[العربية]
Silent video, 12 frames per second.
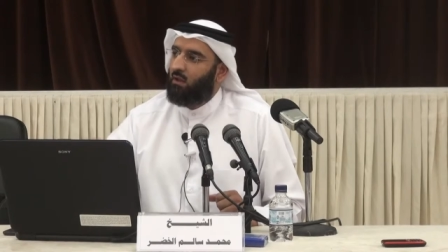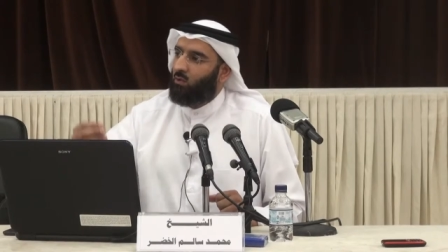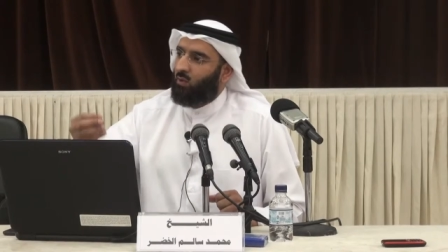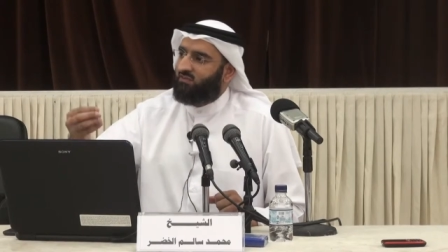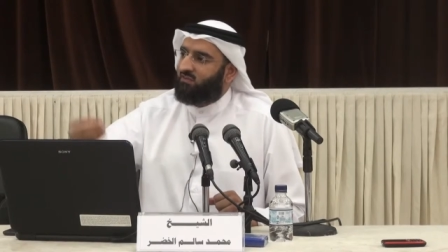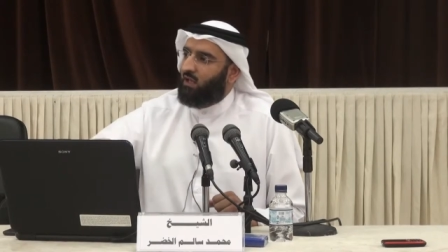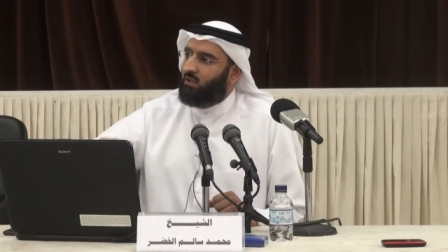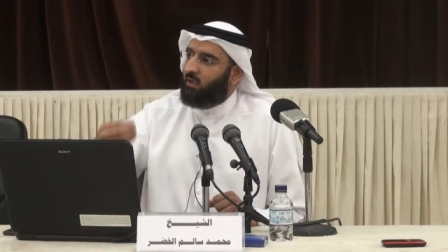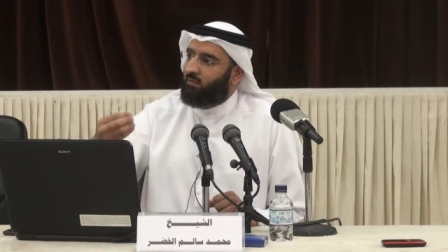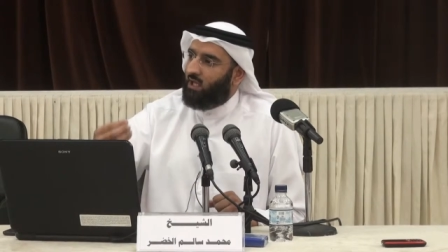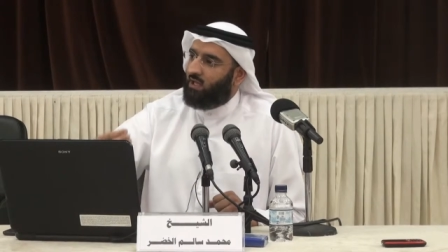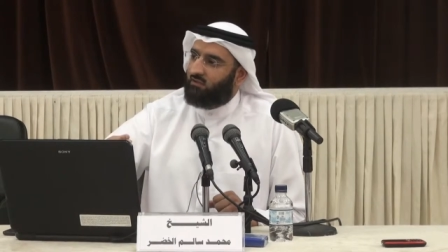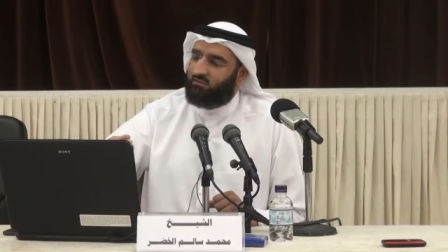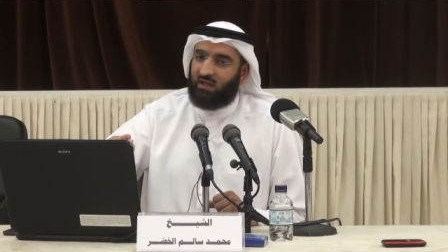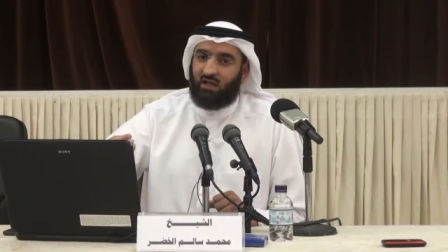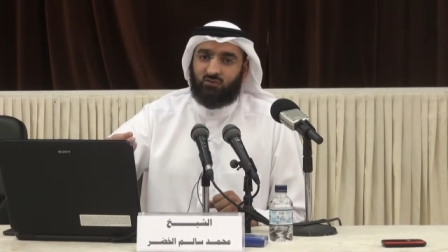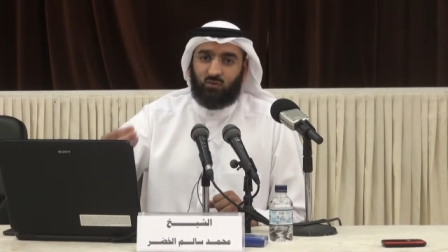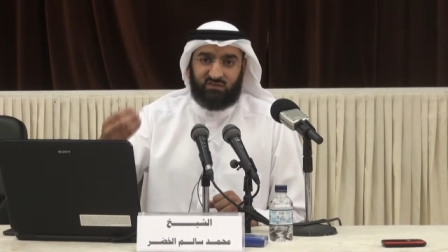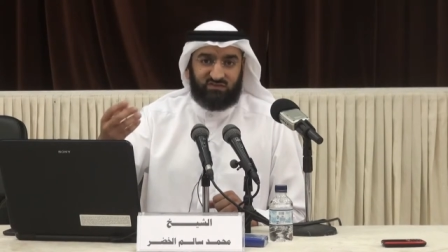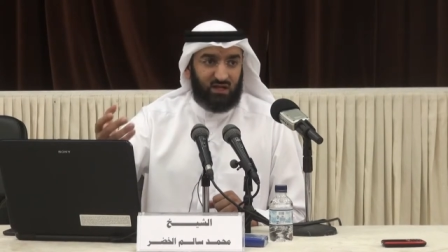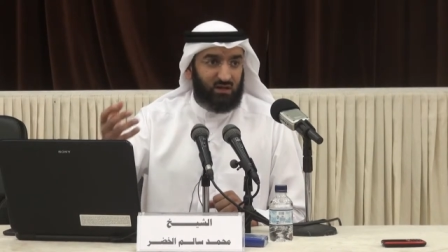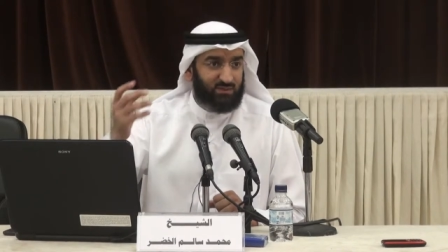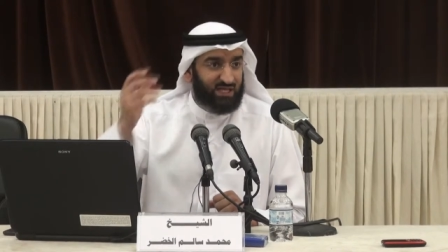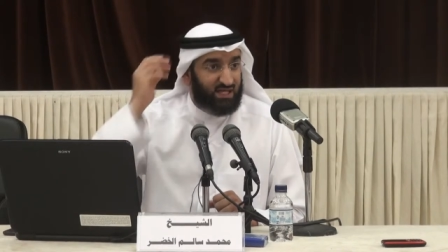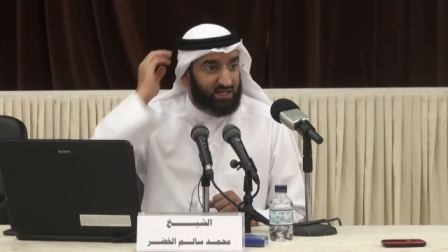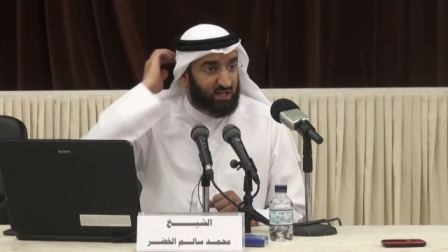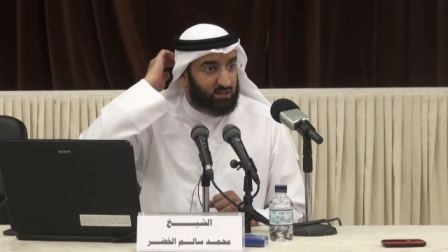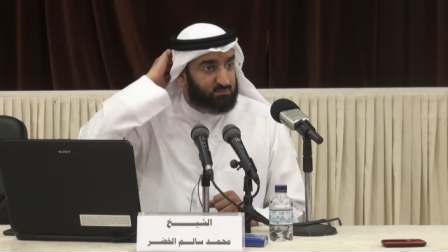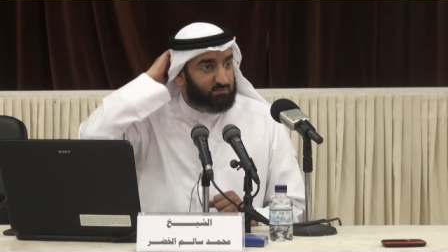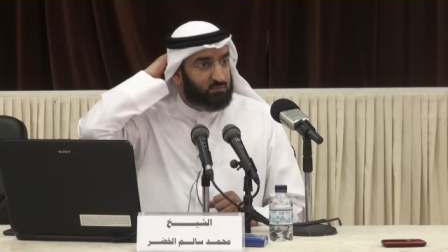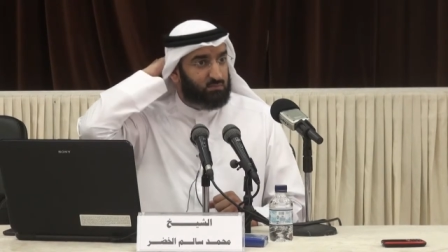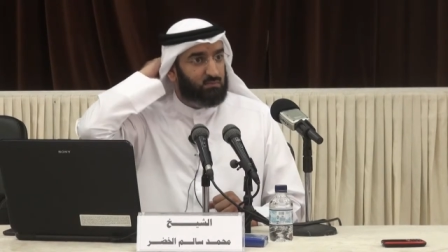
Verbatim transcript: وزع النبي عليه الصلاة والسلام الغنائم